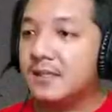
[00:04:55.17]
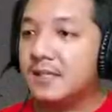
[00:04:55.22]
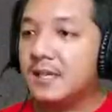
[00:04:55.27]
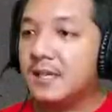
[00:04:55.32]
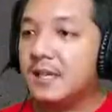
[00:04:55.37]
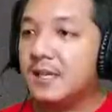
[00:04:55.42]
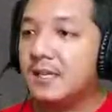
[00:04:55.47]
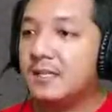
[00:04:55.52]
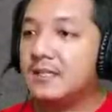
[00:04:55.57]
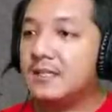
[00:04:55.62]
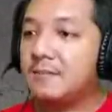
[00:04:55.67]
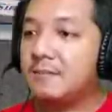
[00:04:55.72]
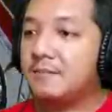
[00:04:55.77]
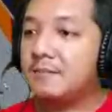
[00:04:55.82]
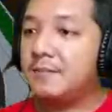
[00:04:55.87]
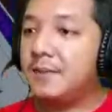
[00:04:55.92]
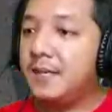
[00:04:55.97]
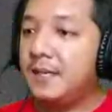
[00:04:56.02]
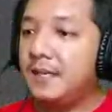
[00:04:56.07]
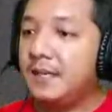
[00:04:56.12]
lagi
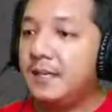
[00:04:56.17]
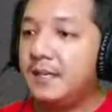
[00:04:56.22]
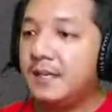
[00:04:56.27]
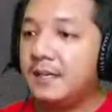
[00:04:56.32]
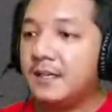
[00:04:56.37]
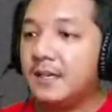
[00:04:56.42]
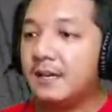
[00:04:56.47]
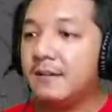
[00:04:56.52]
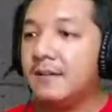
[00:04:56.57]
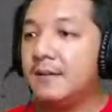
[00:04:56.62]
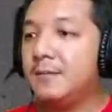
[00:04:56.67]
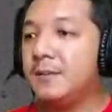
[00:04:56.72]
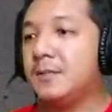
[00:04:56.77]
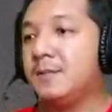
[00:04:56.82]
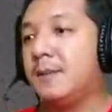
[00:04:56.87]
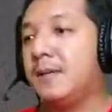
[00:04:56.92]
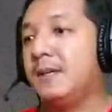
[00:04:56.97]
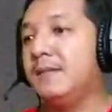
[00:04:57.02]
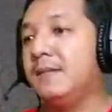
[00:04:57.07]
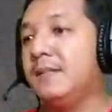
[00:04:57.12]
sepi nggak habis
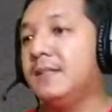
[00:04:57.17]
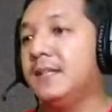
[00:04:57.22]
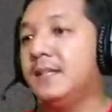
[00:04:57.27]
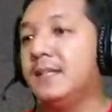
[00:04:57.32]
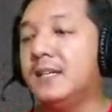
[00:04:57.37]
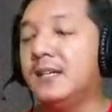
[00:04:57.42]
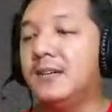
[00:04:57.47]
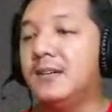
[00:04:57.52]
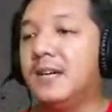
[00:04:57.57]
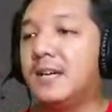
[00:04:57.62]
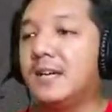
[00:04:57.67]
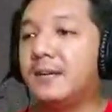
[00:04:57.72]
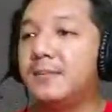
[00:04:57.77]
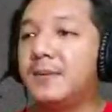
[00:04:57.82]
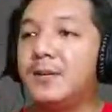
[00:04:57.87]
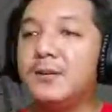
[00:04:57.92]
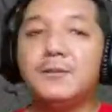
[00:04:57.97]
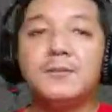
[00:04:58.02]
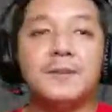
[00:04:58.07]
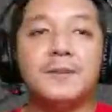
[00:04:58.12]
pariwisata nggak narik
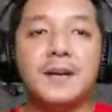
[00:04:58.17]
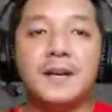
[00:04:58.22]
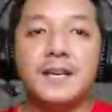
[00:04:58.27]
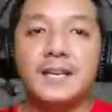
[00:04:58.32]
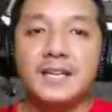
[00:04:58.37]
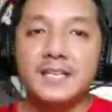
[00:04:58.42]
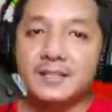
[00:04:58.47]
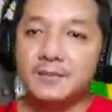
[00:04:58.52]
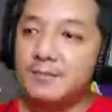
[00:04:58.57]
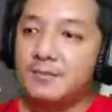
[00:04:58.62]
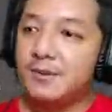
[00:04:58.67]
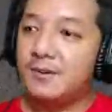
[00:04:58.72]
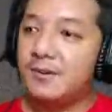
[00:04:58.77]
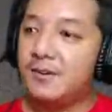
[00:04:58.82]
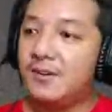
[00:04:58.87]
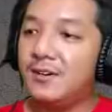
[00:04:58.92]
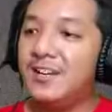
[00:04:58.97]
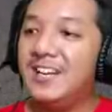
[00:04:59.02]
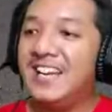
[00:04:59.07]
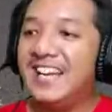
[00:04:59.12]
penumpang es eh, bro
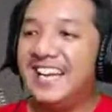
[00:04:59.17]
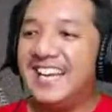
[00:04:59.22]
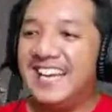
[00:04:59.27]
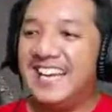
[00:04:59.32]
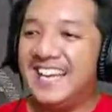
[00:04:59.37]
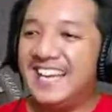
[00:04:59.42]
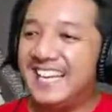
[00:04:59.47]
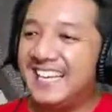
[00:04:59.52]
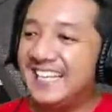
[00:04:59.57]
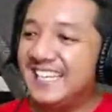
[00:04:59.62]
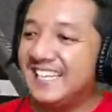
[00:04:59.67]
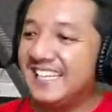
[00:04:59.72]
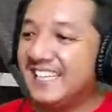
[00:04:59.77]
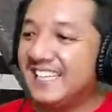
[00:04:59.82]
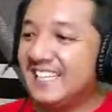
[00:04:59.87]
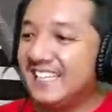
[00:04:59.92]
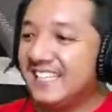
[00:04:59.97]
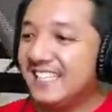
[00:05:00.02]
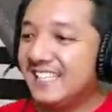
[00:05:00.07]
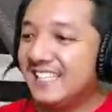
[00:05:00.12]

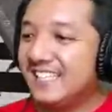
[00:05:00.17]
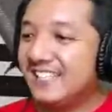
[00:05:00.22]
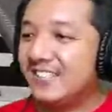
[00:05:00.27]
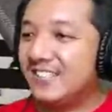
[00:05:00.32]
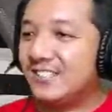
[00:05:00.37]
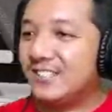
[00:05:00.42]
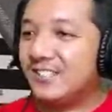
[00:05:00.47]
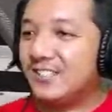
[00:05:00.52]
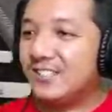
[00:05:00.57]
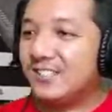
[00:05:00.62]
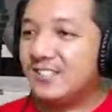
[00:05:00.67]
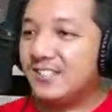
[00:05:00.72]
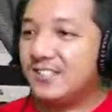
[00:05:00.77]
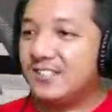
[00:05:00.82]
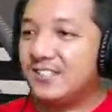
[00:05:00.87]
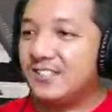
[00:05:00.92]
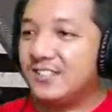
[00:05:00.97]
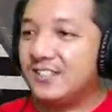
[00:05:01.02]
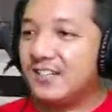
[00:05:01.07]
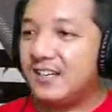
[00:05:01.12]
terus
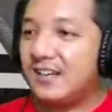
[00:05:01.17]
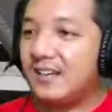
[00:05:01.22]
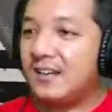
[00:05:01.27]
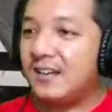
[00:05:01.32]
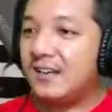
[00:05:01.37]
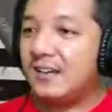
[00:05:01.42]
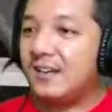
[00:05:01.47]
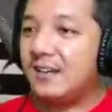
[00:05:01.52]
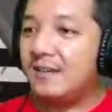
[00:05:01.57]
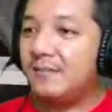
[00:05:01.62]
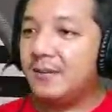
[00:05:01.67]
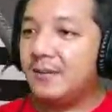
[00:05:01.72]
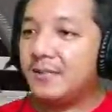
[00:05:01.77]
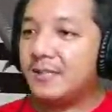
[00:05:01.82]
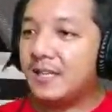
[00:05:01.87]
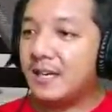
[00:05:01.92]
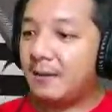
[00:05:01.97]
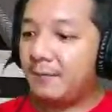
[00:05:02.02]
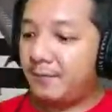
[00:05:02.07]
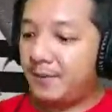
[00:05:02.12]
untuk mod
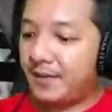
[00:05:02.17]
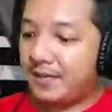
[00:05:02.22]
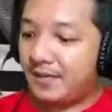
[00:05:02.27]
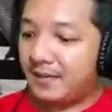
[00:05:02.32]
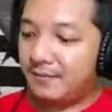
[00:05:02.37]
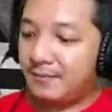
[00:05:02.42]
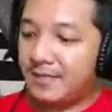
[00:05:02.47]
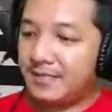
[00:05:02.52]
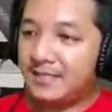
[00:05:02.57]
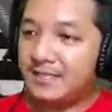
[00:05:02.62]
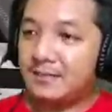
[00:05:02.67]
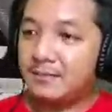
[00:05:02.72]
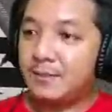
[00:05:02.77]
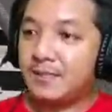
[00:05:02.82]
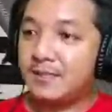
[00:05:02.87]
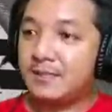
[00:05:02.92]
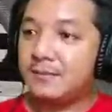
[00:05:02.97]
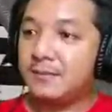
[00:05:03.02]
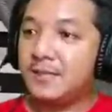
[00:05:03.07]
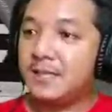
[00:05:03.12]
grafik masih
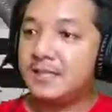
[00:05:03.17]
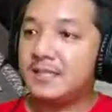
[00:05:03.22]
seperti